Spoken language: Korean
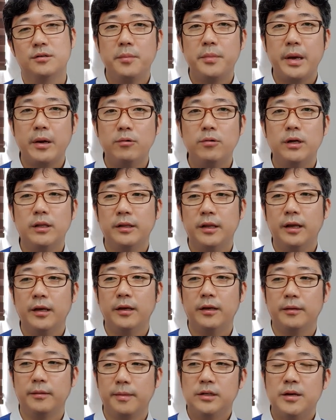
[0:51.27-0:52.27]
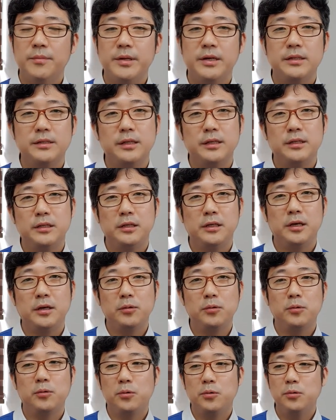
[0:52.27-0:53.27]
배우한테 카메라 세팅
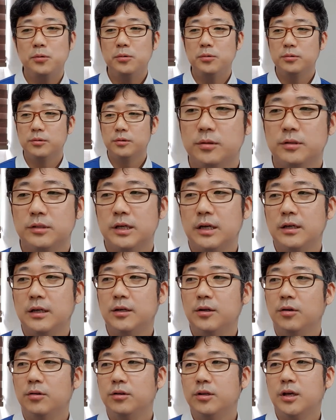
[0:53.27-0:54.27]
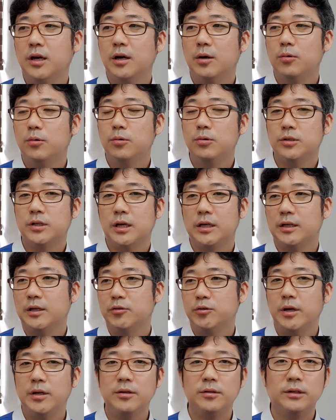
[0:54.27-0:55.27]
해놓고 자기가 연기하고 자기가
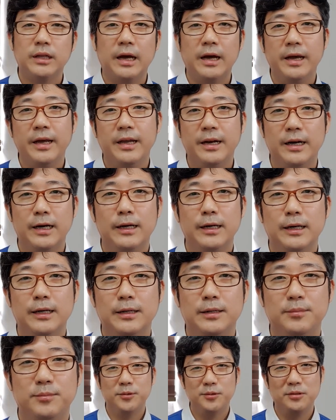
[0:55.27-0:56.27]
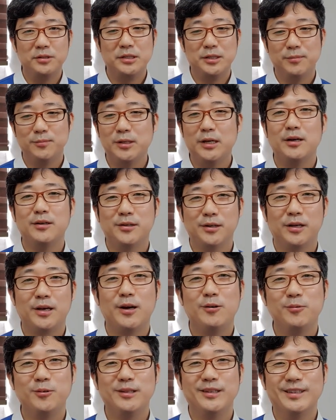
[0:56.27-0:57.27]
촬영 다 해라. 물론 지금 제가 그렇게
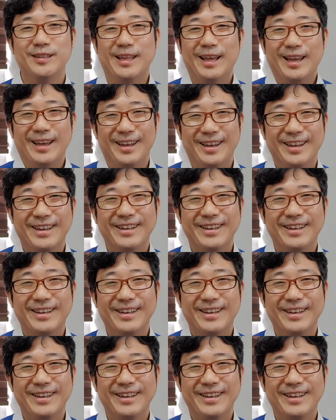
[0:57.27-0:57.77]
하고 있는데